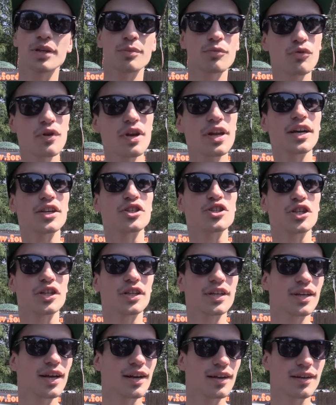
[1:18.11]
ему легче,
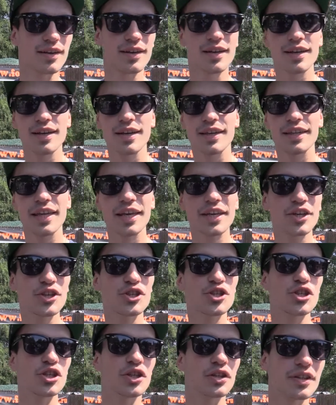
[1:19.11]
это как
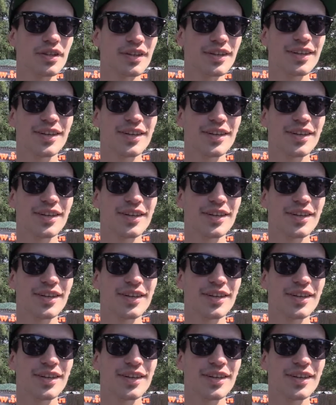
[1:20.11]
некий чит.